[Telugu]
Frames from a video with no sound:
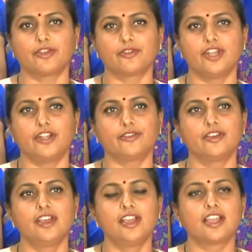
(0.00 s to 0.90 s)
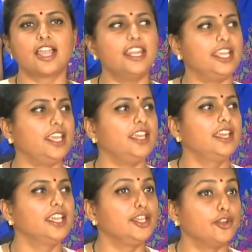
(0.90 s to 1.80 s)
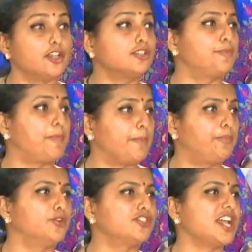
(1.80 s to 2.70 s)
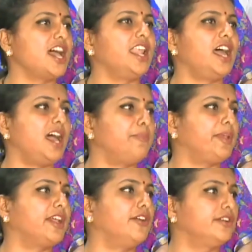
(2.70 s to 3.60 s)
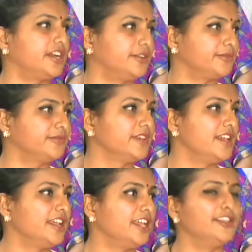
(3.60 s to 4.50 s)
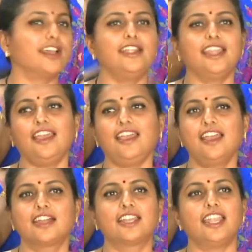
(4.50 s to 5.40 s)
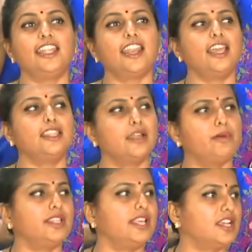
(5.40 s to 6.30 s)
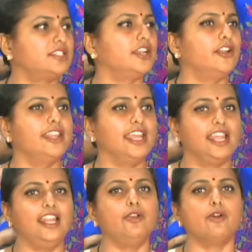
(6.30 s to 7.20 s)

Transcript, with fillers: అనుకున్నాడు కానీ ఈరోజు పప్పు చాలా హ్యాపీగా ఉంటాడు ఎందుకంటే గ్రేటర్ హైదరాబాద్ ఎలక్షన్ లో నేను వెళ్ళి